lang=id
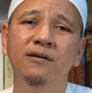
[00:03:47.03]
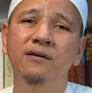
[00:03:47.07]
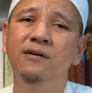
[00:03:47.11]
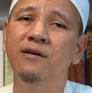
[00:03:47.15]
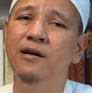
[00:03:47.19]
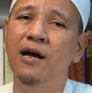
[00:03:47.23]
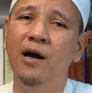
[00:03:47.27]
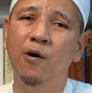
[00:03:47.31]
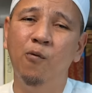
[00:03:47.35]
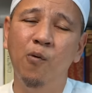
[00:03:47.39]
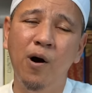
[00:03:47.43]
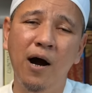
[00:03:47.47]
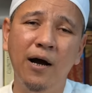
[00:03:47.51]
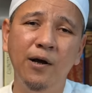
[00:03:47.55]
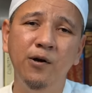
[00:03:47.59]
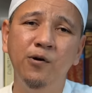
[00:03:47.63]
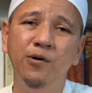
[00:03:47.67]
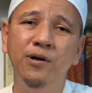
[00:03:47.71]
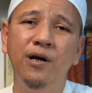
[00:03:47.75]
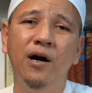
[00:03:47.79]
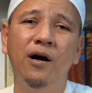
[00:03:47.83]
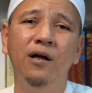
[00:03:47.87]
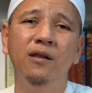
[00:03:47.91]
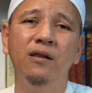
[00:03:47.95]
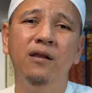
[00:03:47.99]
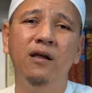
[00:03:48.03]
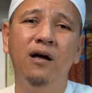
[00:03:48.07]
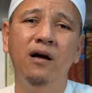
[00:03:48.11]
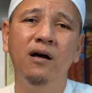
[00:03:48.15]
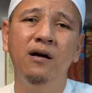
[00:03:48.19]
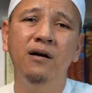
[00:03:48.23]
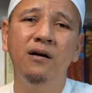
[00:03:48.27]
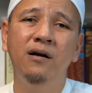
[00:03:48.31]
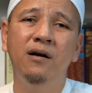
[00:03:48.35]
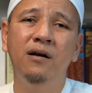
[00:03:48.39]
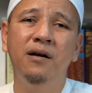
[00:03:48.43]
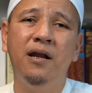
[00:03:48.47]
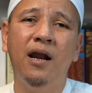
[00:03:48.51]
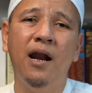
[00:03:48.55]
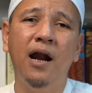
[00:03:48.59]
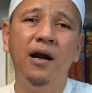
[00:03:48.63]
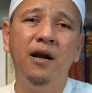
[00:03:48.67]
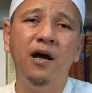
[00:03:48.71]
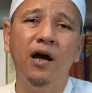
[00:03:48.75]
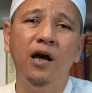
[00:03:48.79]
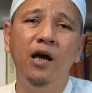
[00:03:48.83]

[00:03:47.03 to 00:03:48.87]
ya, wahyunya Allah dan ada